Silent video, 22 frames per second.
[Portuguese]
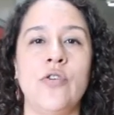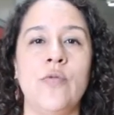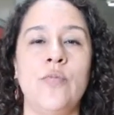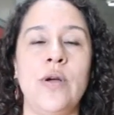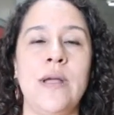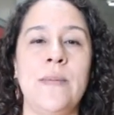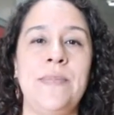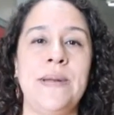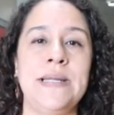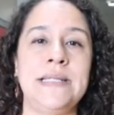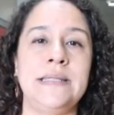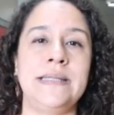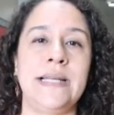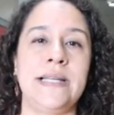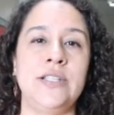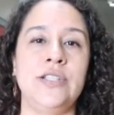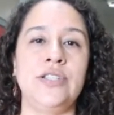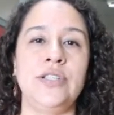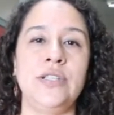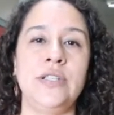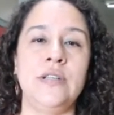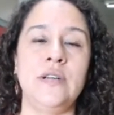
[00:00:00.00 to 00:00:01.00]
como
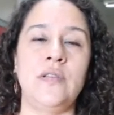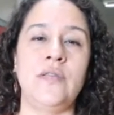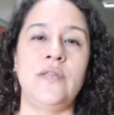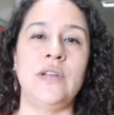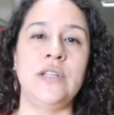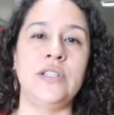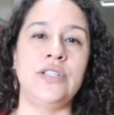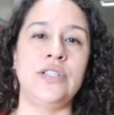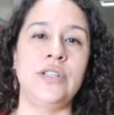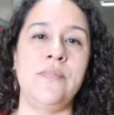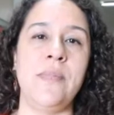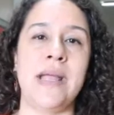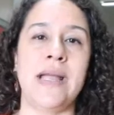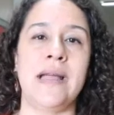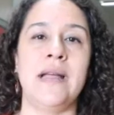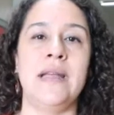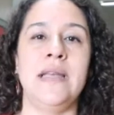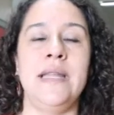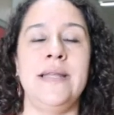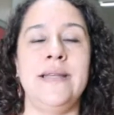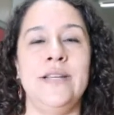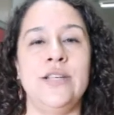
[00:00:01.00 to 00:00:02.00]
representativas de
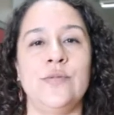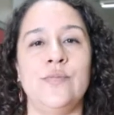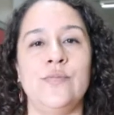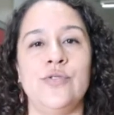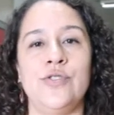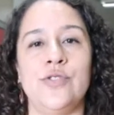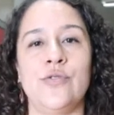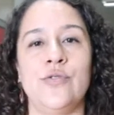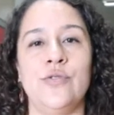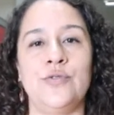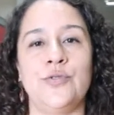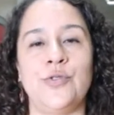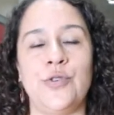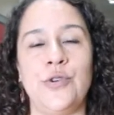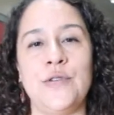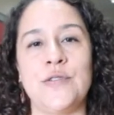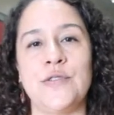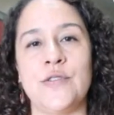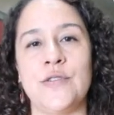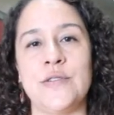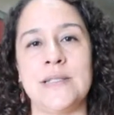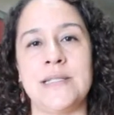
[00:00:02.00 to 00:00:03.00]
mecanismos de
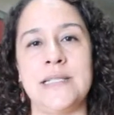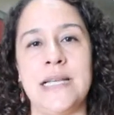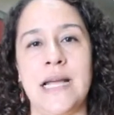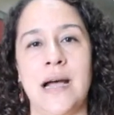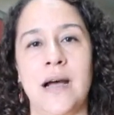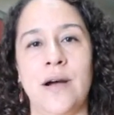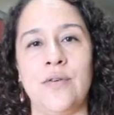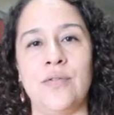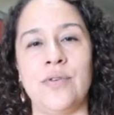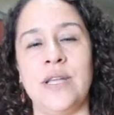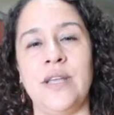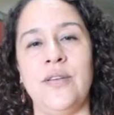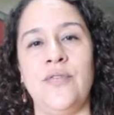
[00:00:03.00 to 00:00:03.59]
controle social